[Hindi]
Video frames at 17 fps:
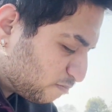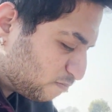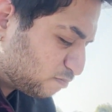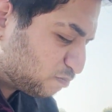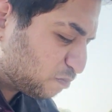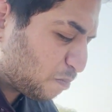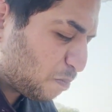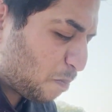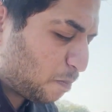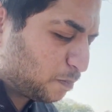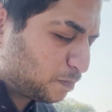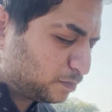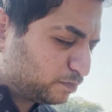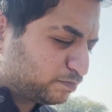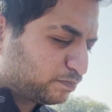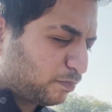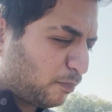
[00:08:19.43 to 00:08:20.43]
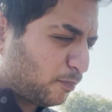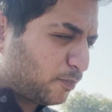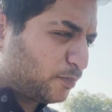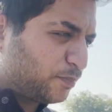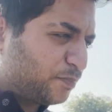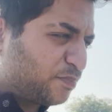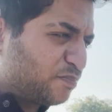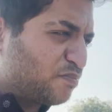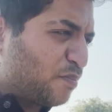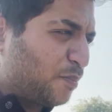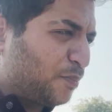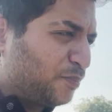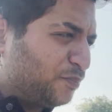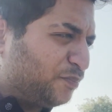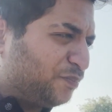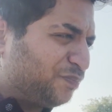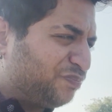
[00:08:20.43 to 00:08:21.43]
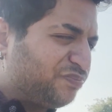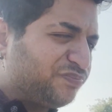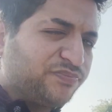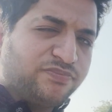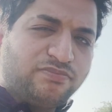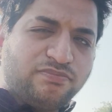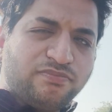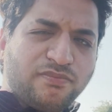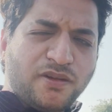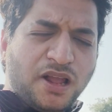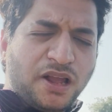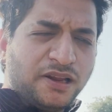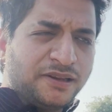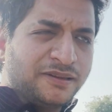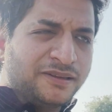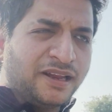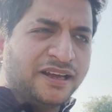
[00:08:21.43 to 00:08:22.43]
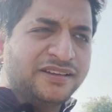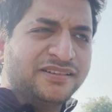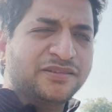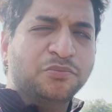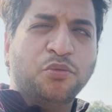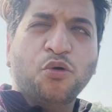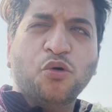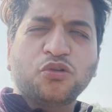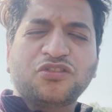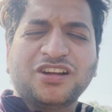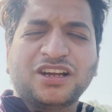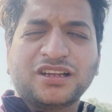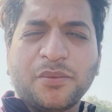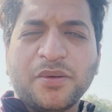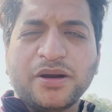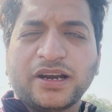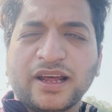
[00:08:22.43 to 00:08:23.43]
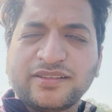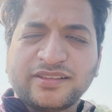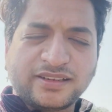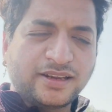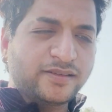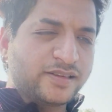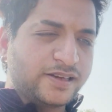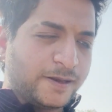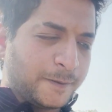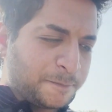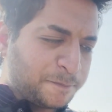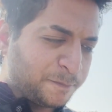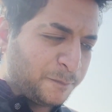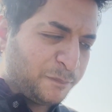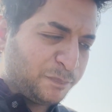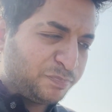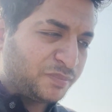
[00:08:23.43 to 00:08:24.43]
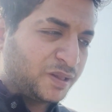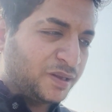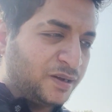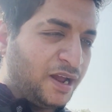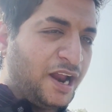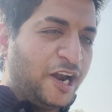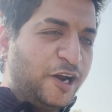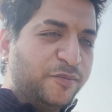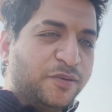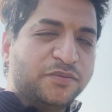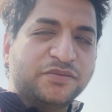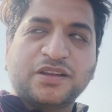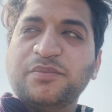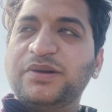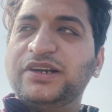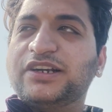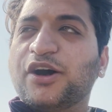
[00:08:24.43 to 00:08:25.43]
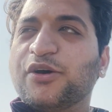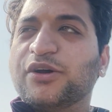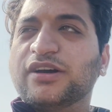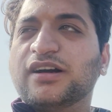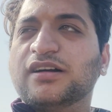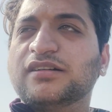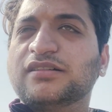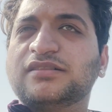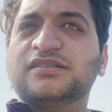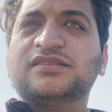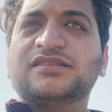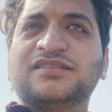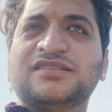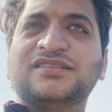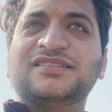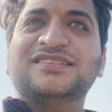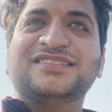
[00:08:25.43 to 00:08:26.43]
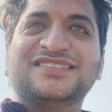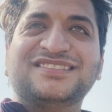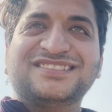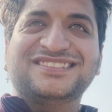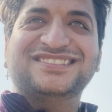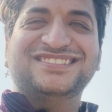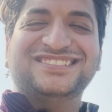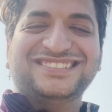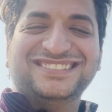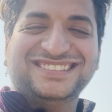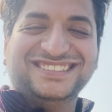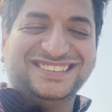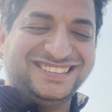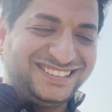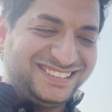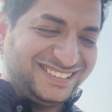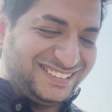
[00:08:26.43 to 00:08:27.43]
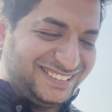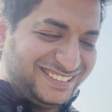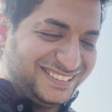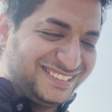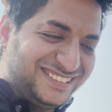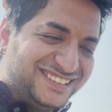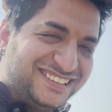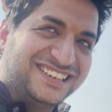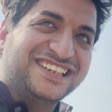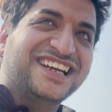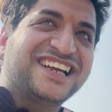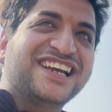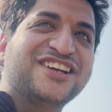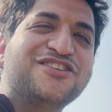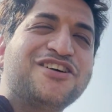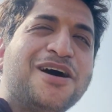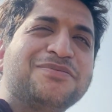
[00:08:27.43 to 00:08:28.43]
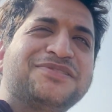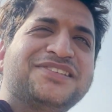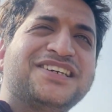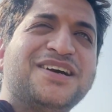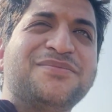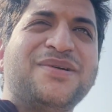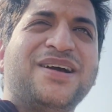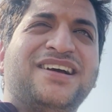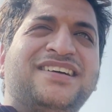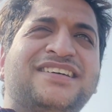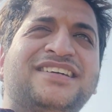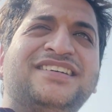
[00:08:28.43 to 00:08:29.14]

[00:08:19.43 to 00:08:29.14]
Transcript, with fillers: मेरे पास बेबी डॉल नाइस बहुत ज्यादा मीठा है सीरियसली हैंडपम्प से मीठा होएगा तो कम है क्या कह रहे हो आपसे कम है